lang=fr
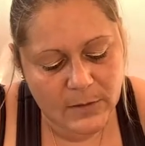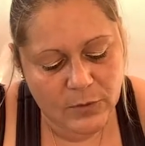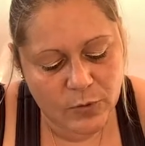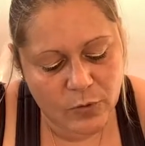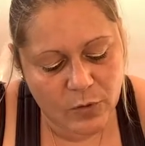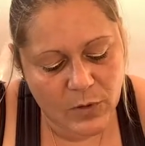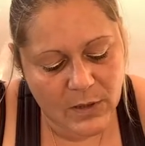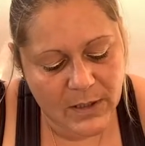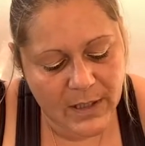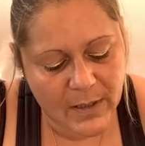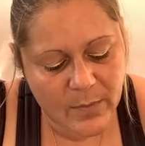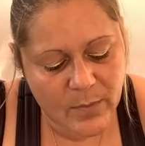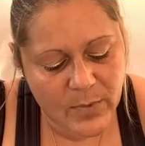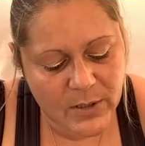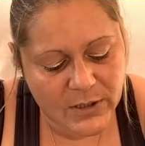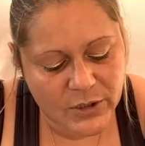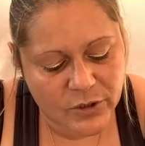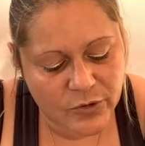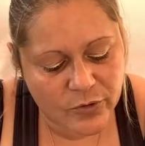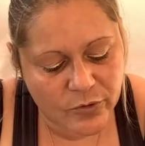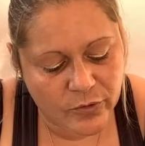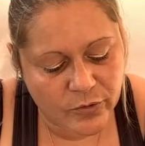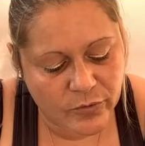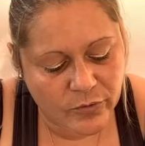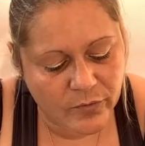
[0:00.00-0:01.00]
donc là, bah,
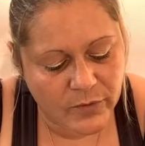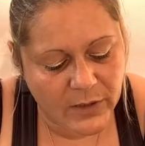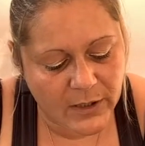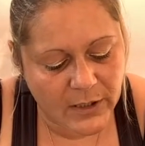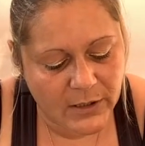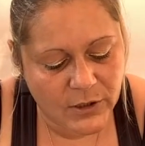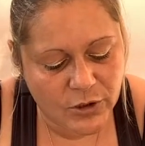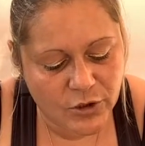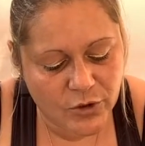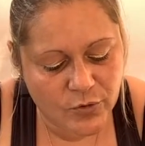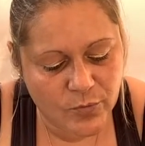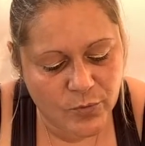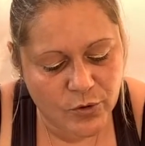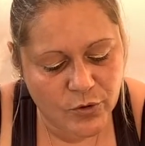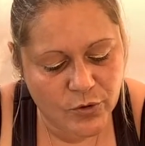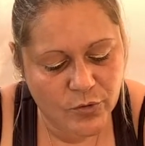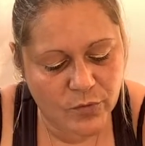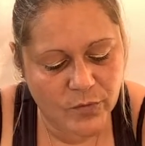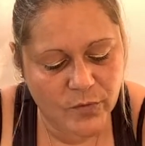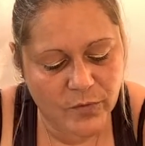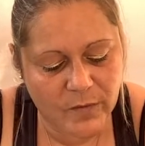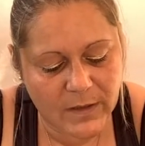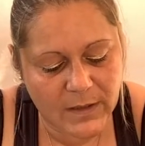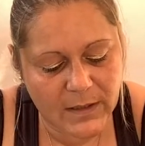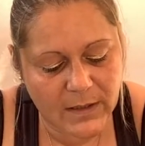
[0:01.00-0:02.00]
je, voilà, je me
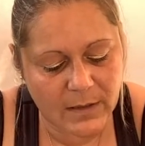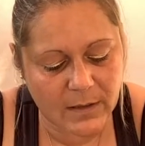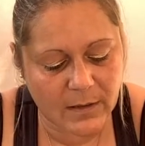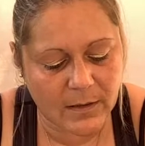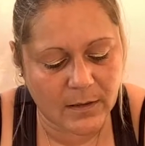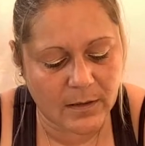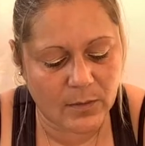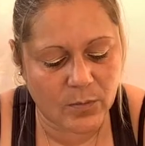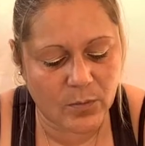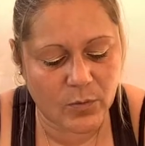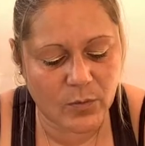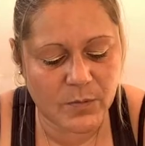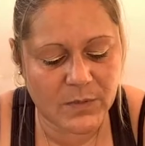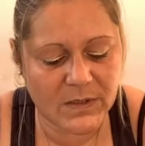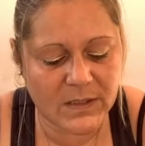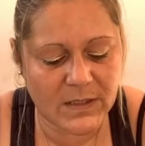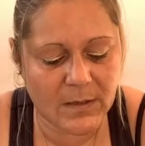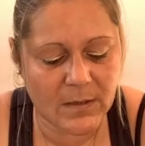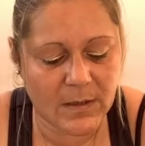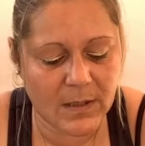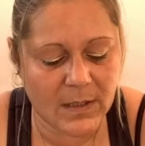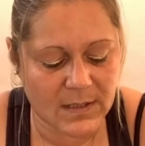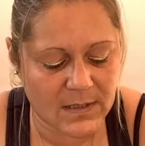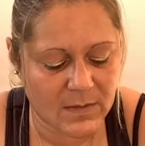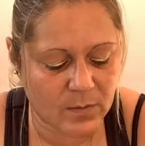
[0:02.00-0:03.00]
suis fait mon
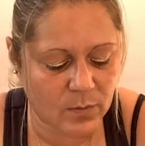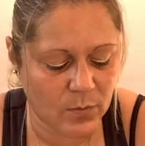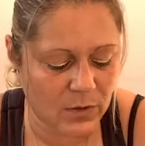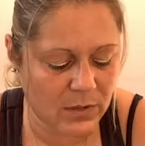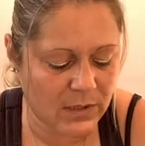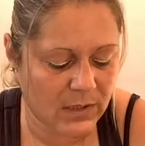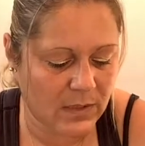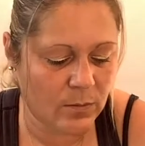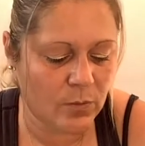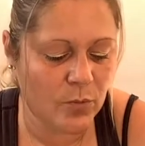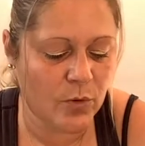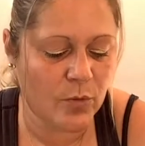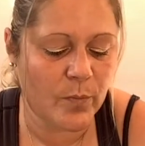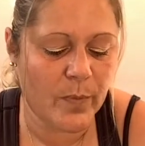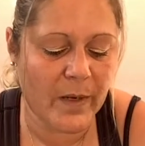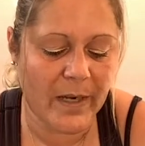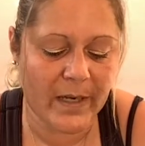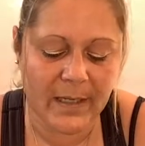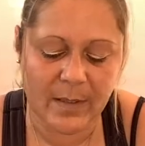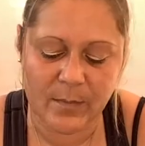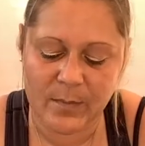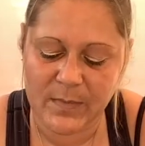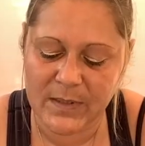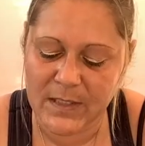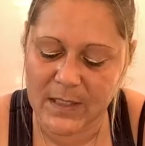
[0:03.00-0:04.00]
petit classement qui me
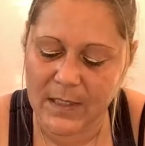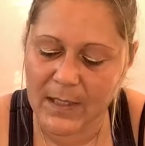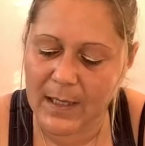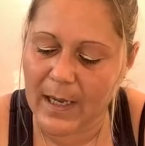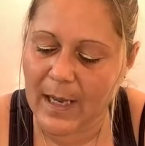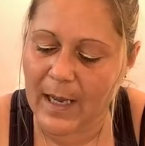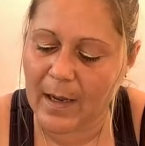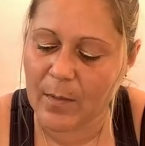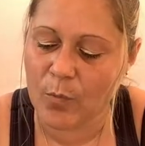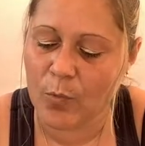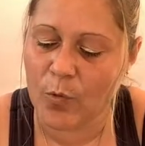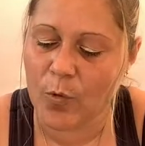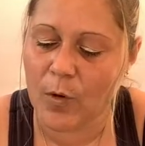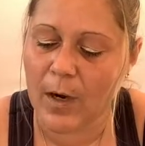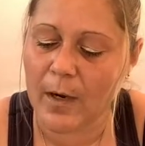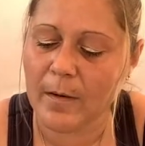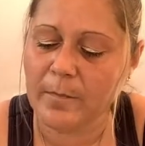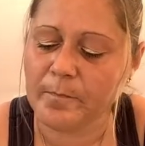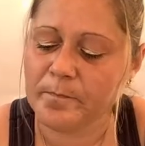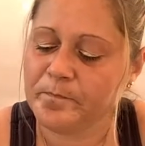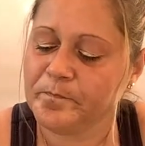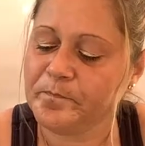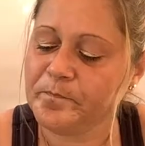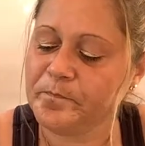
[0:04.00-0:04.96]
paraît bien à moi.